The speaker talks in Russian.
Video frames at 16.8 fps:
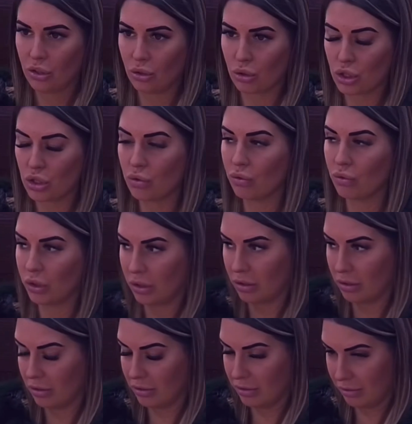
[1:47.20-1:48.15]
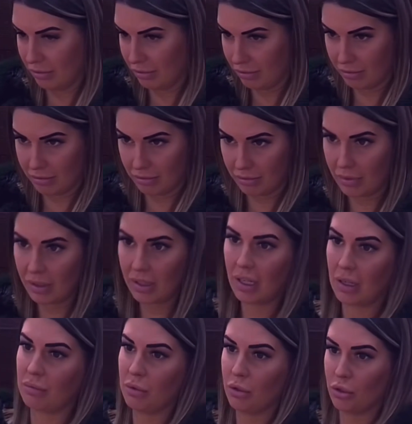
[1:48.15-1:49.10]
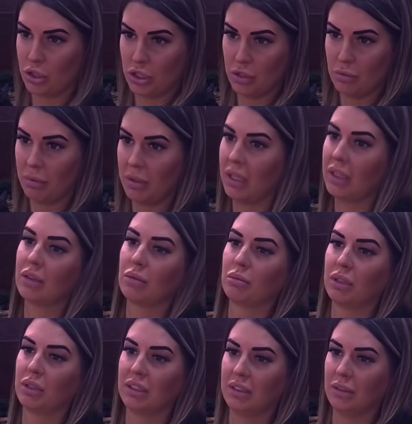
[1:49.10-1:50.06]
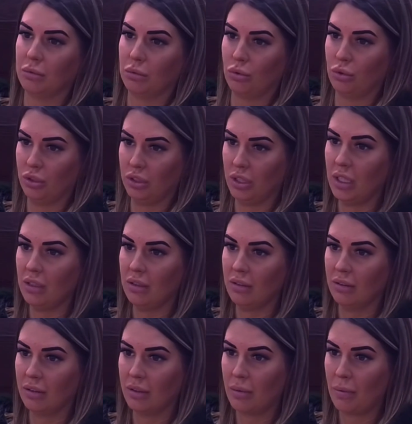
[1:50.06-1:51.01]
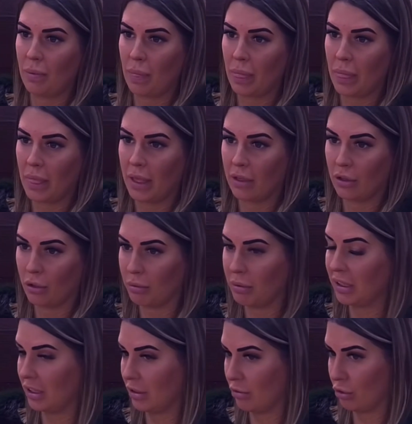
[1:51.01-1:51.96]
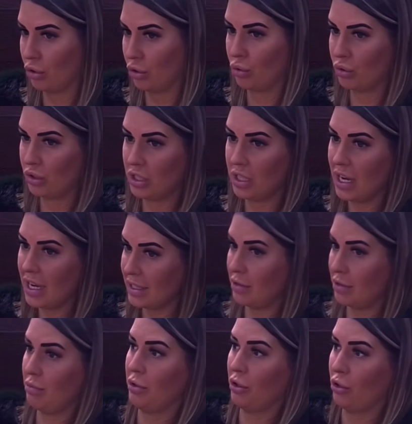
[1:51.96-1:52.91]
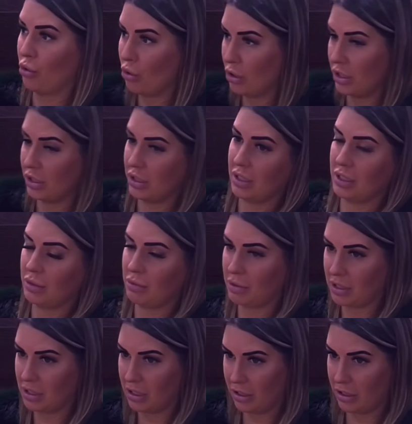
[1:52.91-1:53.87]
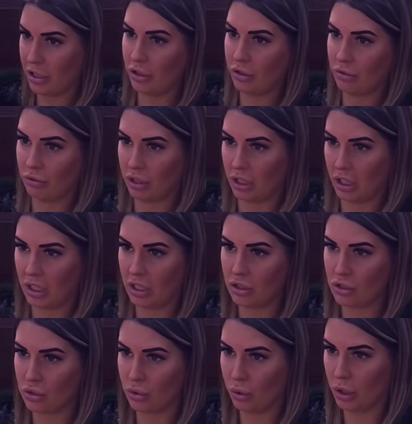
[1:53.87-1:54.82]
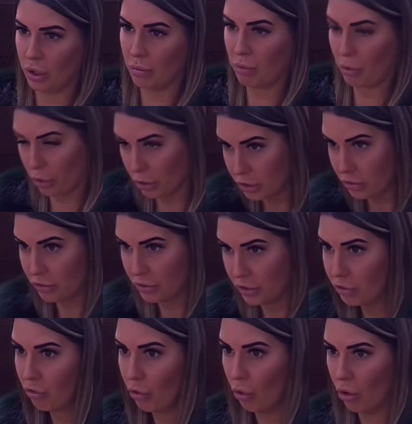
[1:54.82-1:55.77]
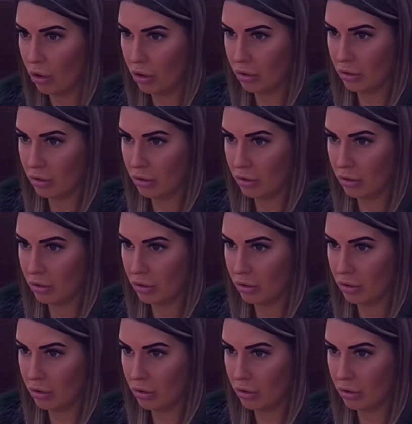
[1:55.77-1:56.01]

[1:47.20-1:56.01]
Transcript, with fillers: То, что вот, как бы Леша неприятно была тема друзей, но, блин, его друзья теперь ходят и распространяют вот такие слухи против него.